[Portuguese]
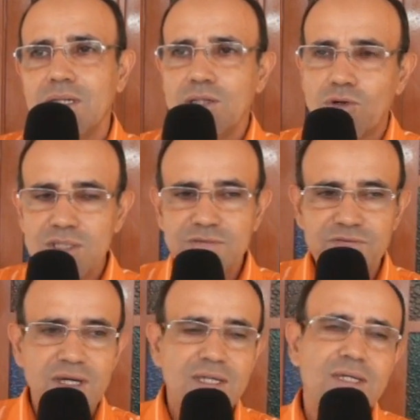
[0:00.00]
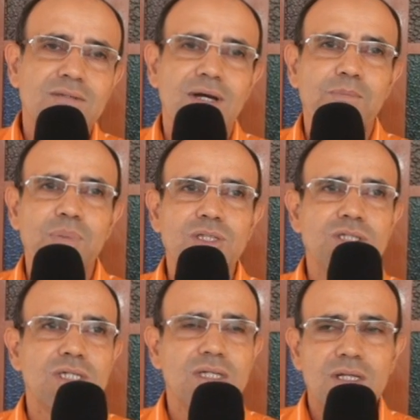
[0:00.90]
e hoje vem, não é,
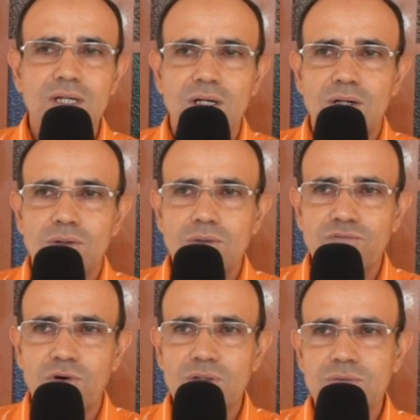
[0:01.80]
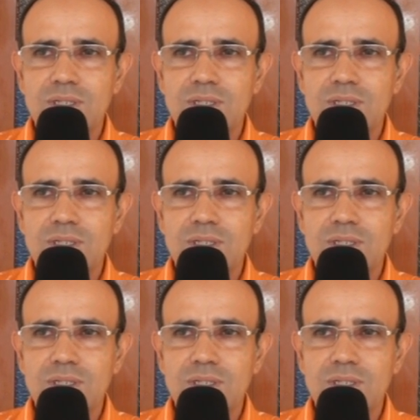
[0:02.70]
pedir o voto.